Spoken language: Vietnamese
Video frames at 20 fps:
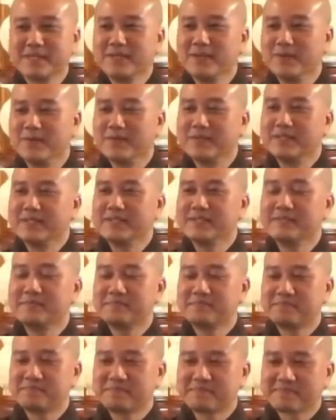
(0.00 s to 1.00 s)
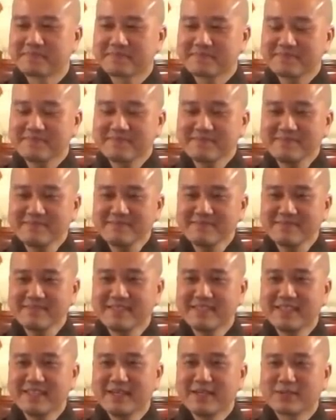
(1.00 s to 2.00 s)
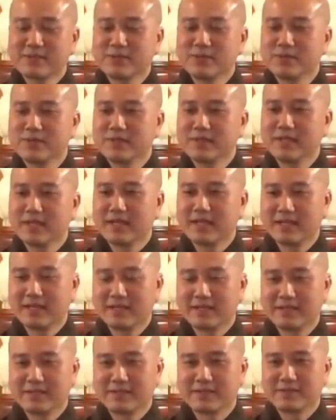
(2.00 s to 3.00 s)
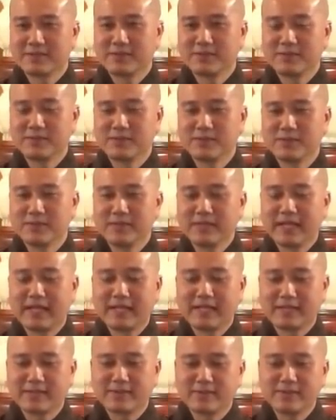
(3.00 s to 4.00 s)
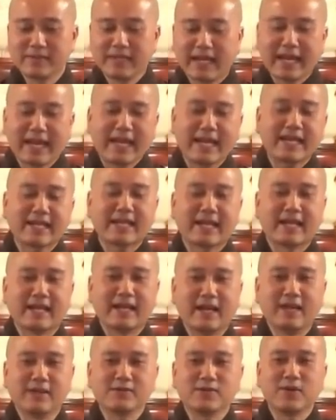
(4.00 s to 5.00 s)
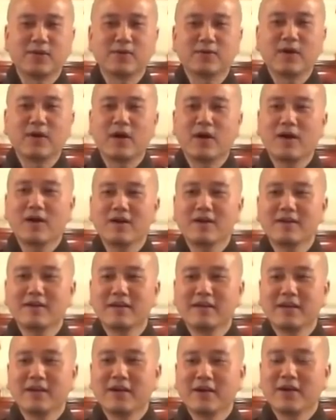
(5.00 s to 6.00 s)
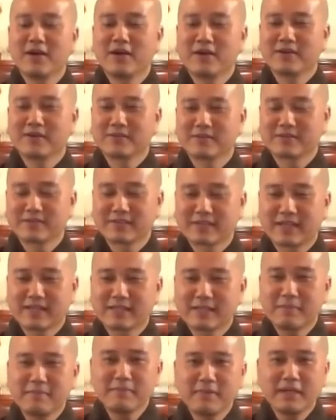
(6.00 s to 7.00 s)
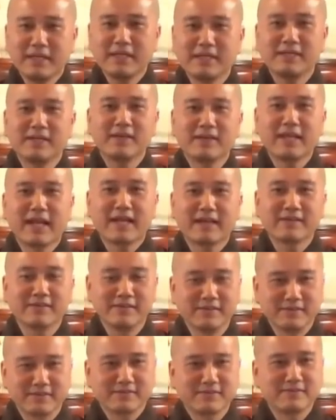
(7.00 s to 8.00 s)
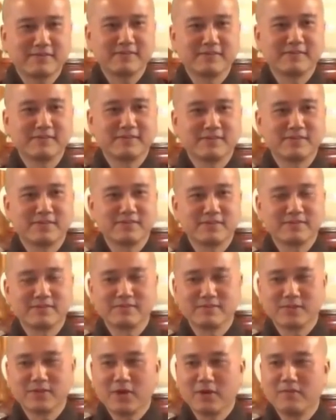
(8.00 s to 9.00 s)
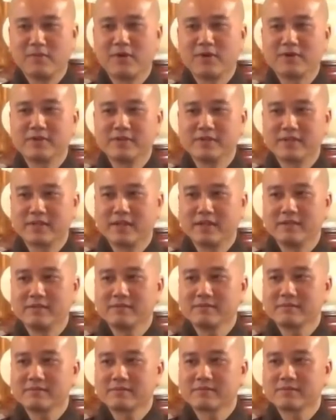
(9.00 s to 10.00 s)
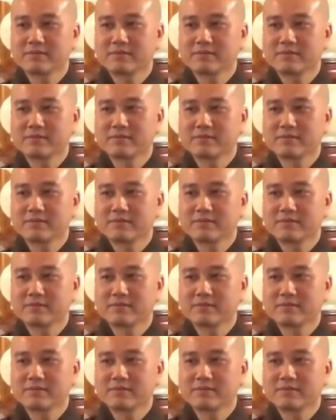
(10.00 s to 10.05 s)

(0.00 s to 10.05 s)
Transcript: Ví dụ như tôi tôi tôi nghe tôi nghe rằng ở chỗ đó cái tấm y đó đang được cho mọi người thỉnh,